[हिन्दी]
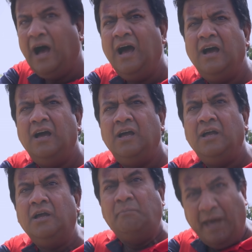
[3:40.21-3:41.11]
आ
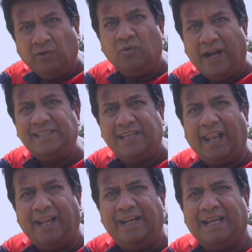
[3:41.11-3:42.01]
मेरे को गाड़ी
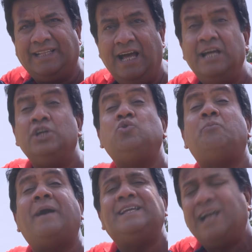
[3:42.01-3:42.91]
चलाने नहीं आता
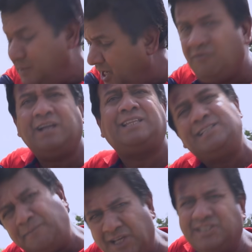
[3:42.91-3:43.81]
तू पैदा भी नहीं हुआ
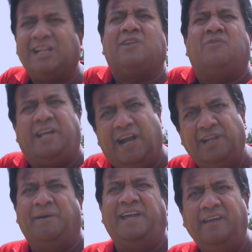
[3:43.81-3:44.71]
था जब से गाड़ी चला रो रे